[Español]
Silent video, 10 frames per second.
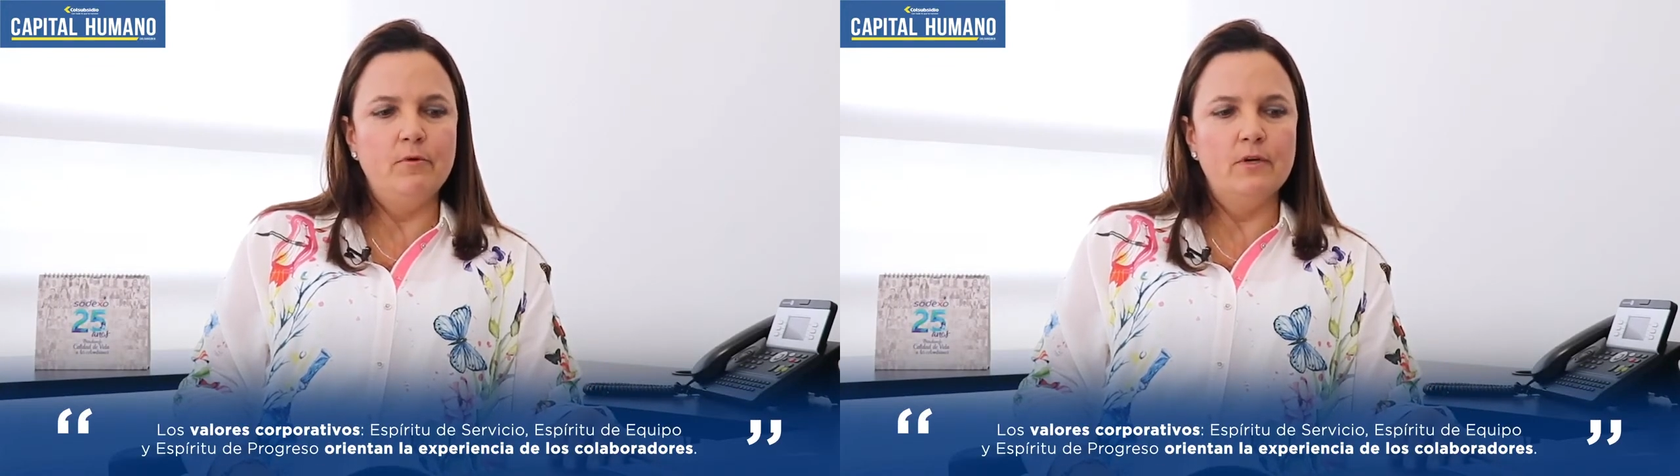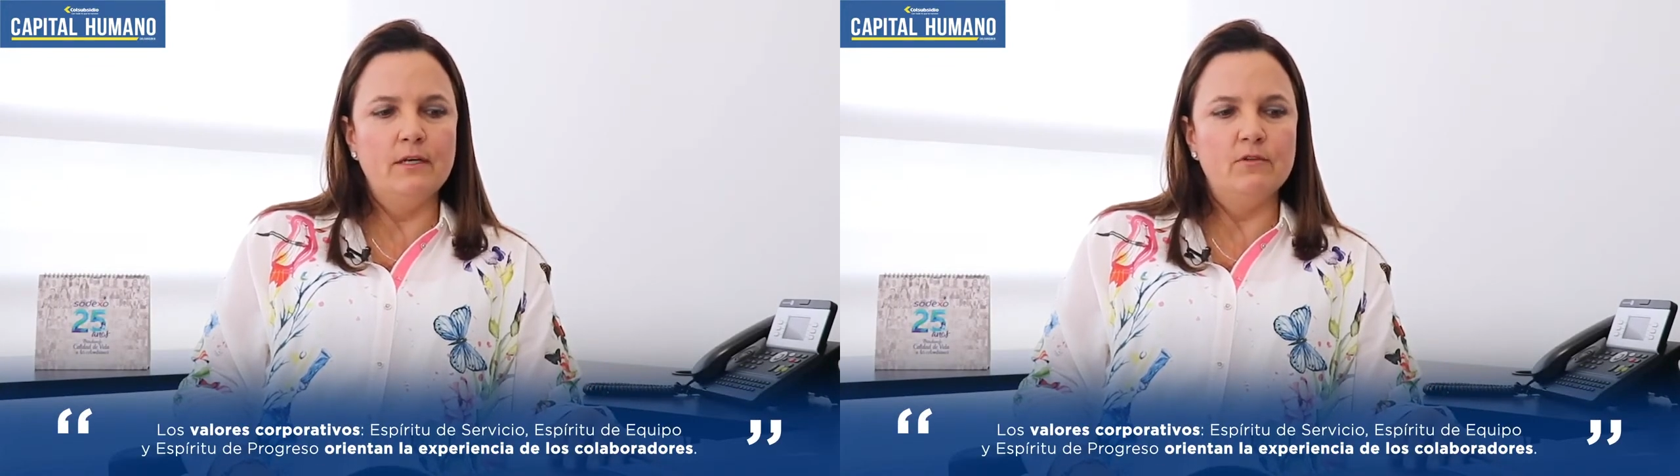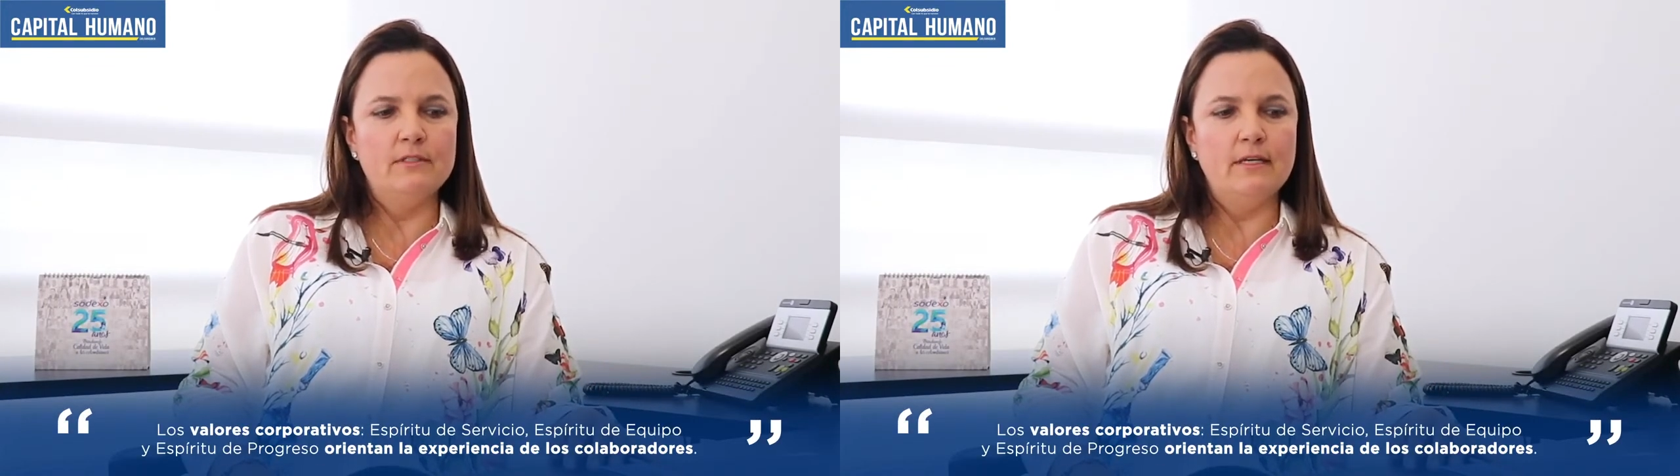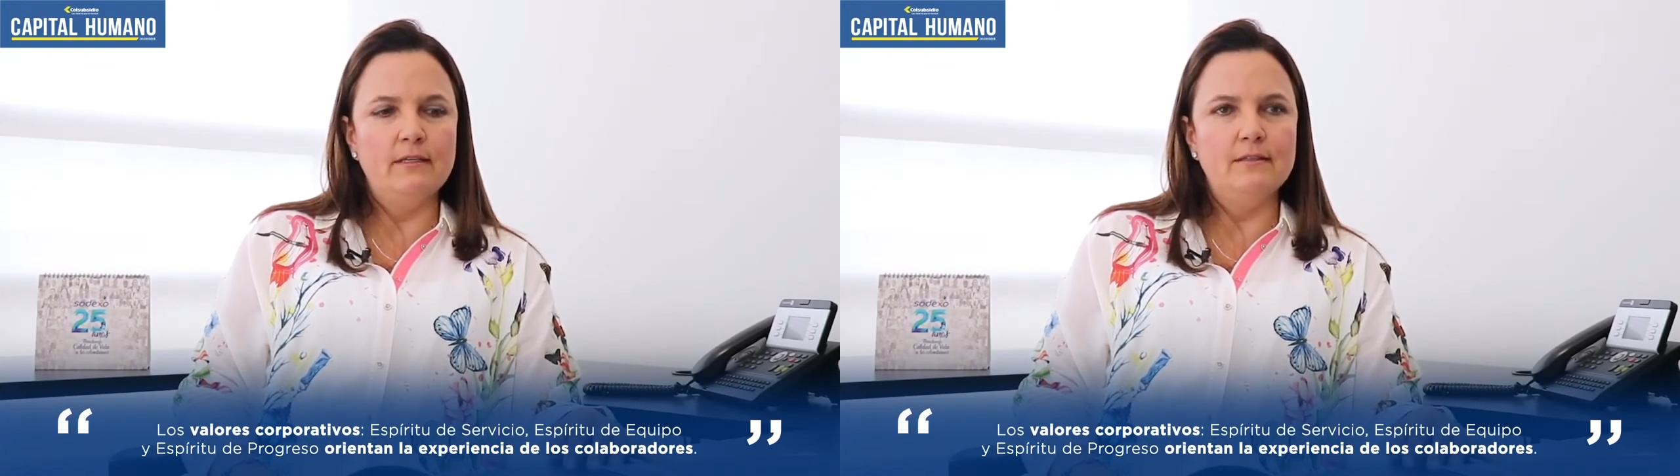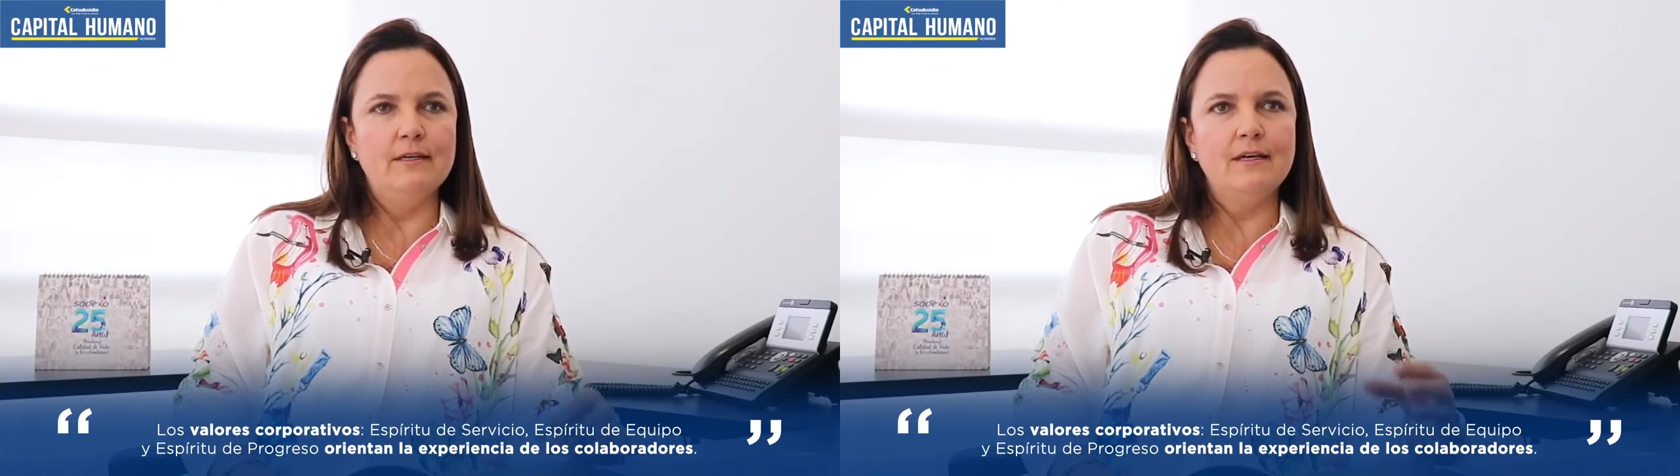porque nuestra
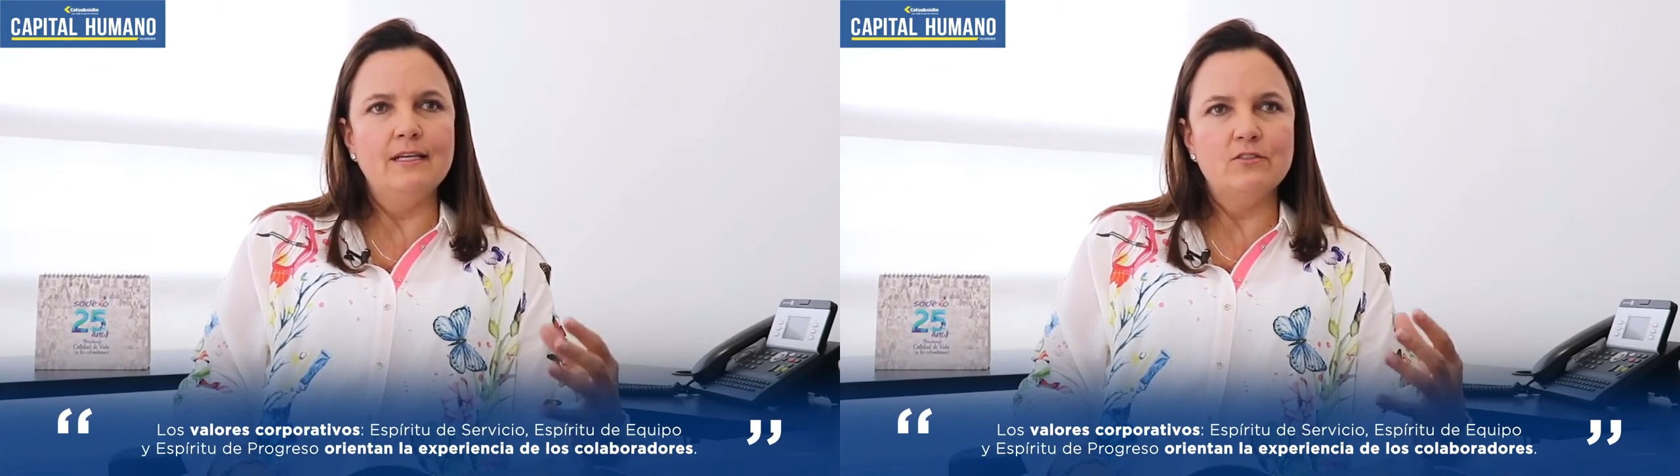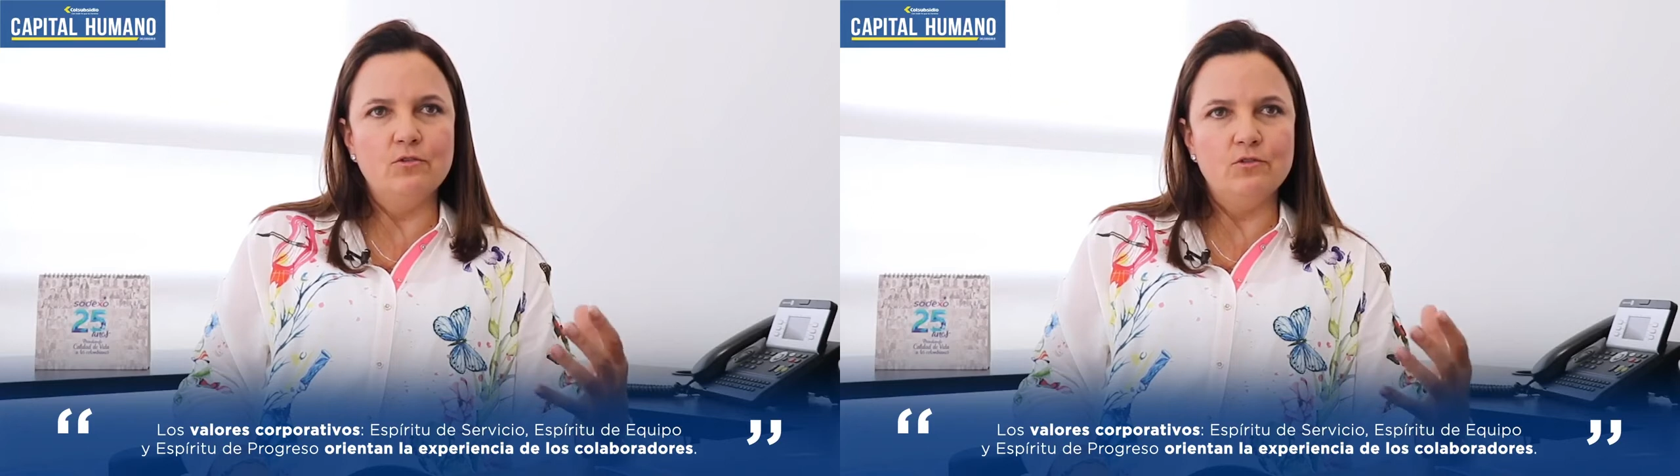gente tenga las